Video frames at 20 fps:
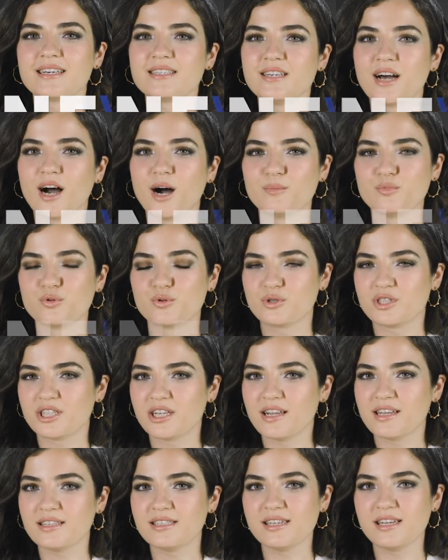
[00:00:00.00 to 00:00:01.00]
Yağmur
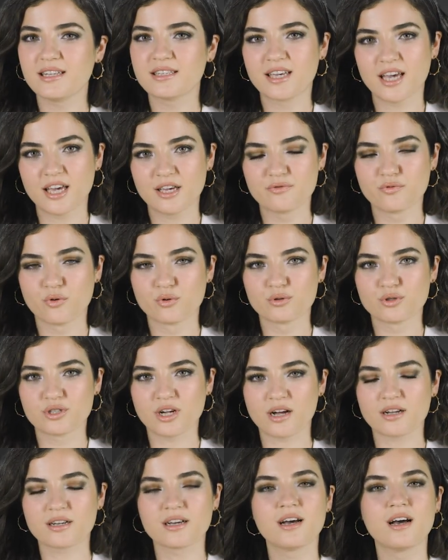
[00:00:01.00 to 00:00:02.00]
çile değil keyif
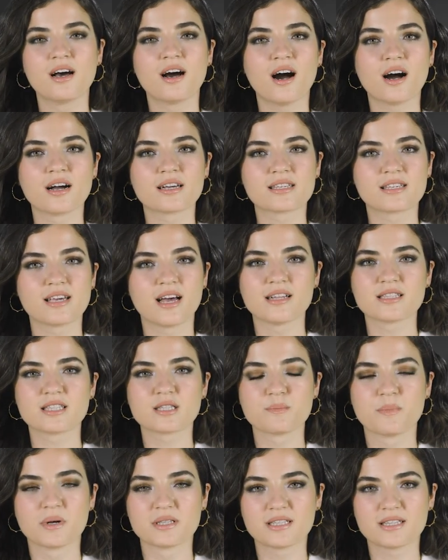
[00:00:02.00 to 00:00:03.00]
olacak.
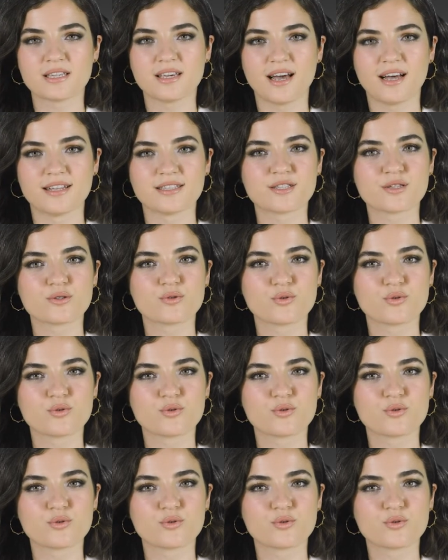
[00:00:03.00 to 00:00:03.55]
Akkent, Batıkent,